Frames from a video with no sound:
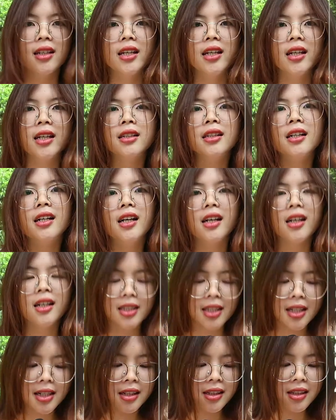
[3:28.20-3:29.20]
Yến à,
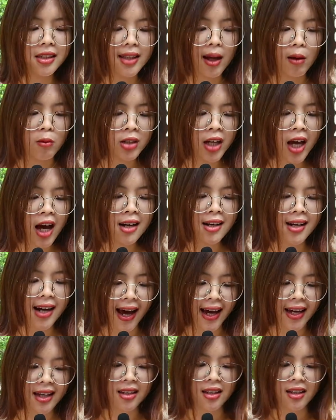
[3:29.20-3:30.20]
xin tổng kết
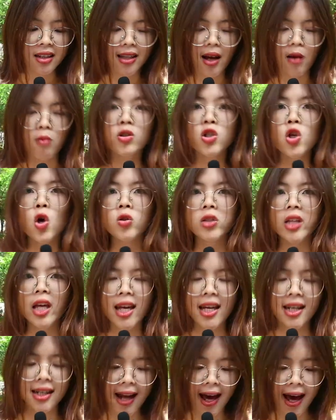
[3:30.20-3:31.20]
lại, tổng số
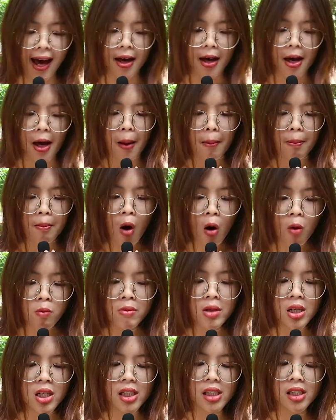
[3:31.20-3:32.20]
tiền là bốn
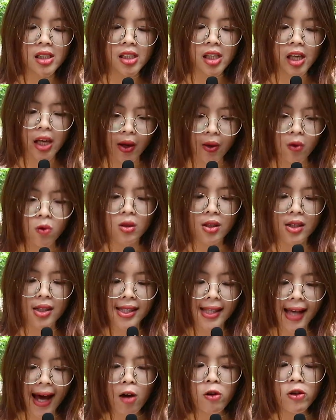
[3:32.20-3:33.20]
mươi triệu
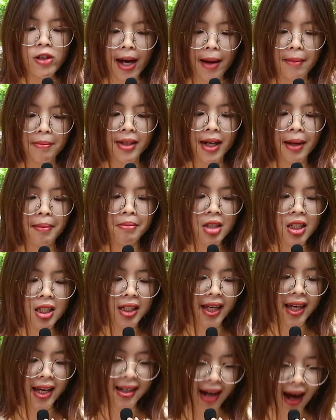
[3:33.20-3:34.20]
sáu trăm năm mươi
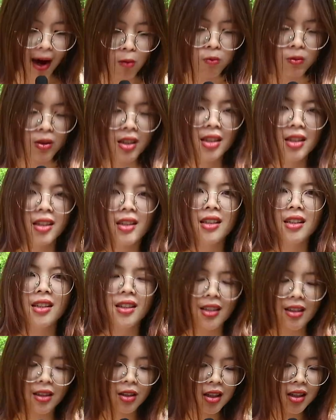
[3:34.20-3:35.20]
ngàn đồng.
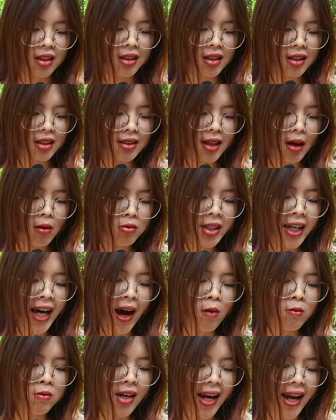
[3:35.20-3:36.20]
Tổng
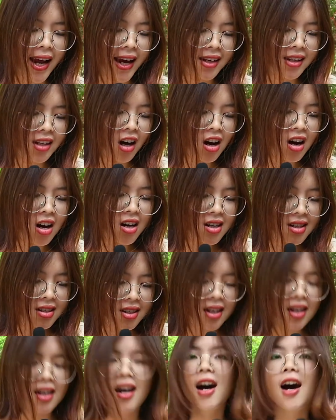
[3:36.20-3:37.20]
cộng là có
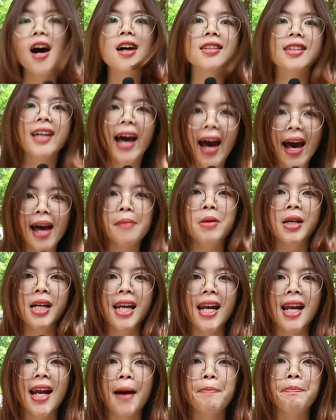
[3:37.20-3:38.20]
hơn hai mươi
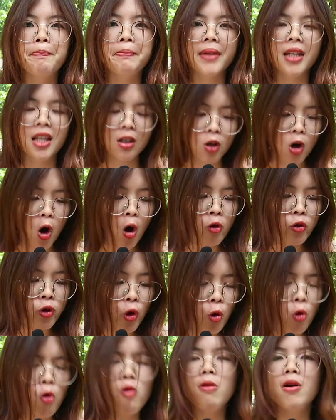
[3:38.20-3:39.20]
lăm cô
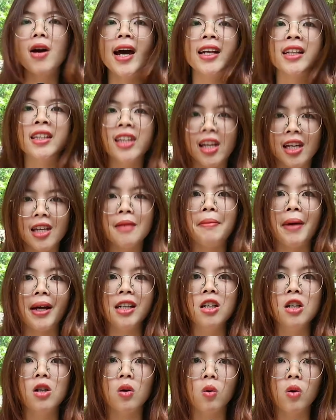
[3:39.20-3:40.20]
chú, anh chị
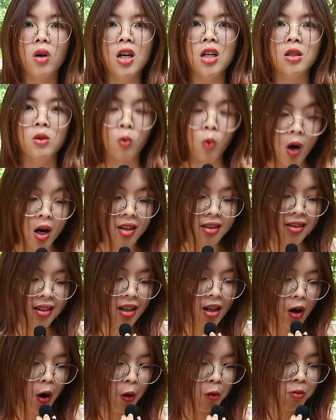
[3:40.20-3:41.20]
Mạnh Thường Quân
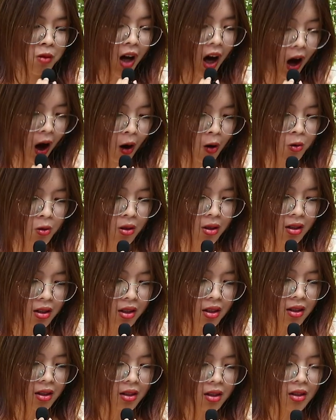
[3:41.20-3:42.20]
ủng hộ.
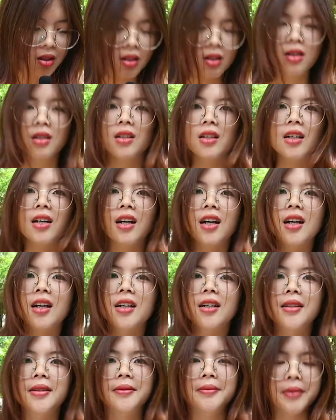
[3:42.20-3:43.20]

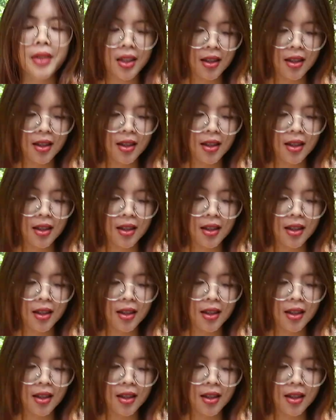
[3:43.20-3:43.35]
à,